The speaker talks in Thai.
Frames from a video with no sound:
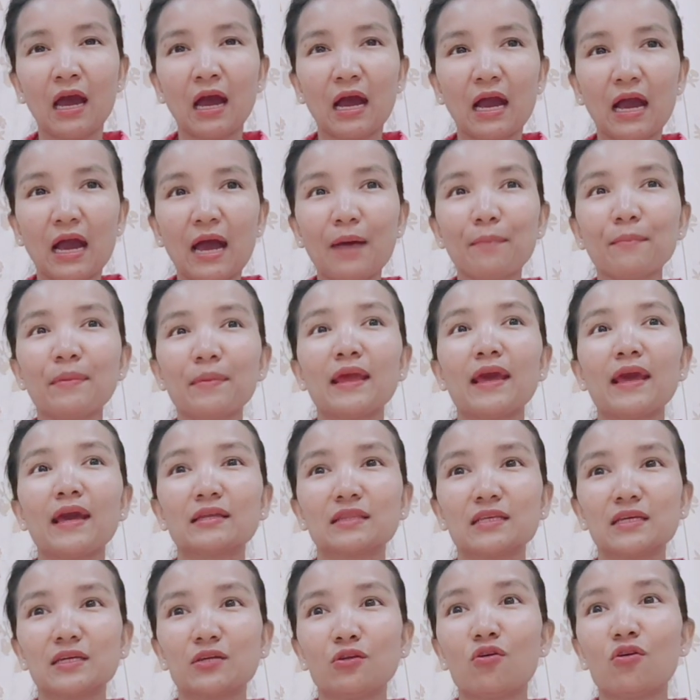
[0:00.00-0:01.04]
คำแรก
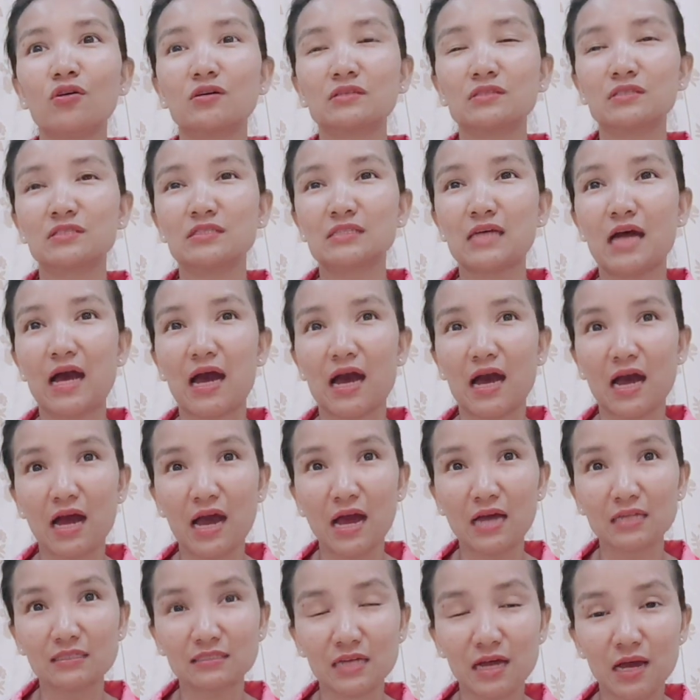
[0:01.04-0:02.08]
ที่น้องจะ
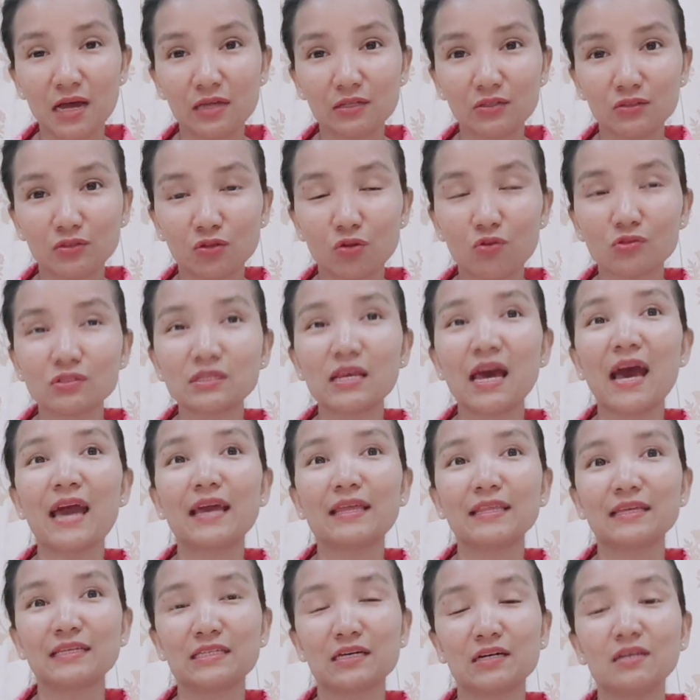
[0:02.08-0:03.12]
จะน้องชาย
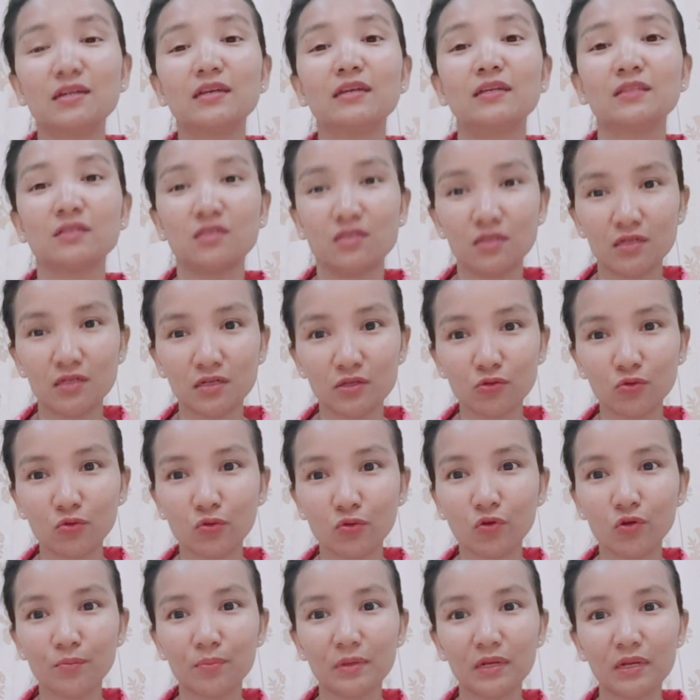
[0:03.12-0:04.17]
ที่จะเอ่ยถึงนะทุกค
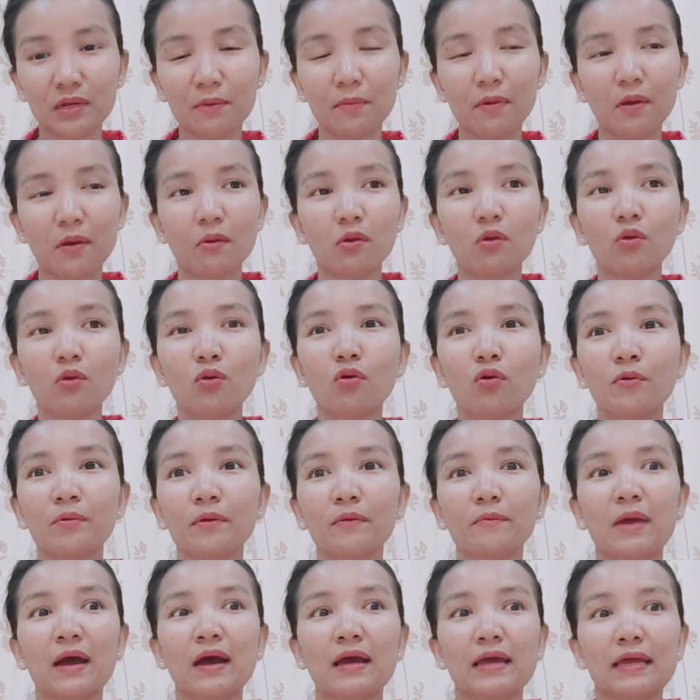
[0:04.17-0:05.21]
นเพิ่นก็ว่า โอ้เพิ่น
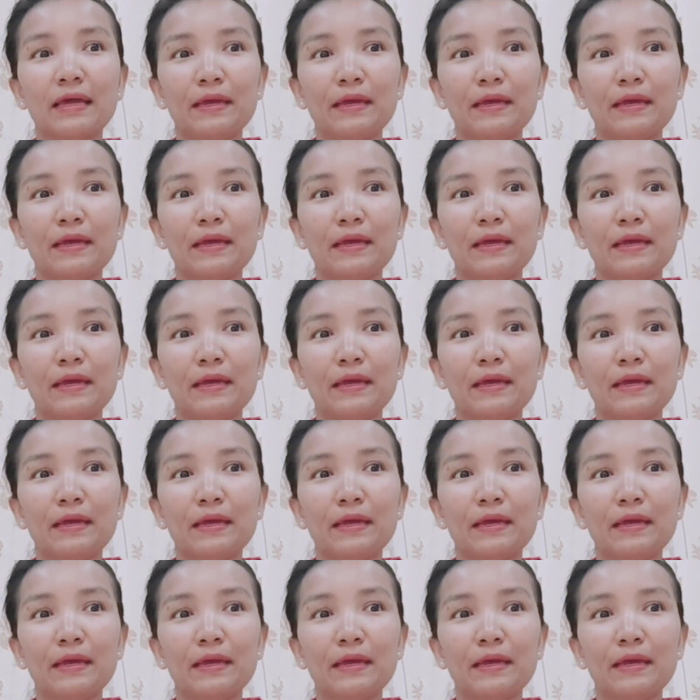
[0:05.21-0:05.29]
ว่า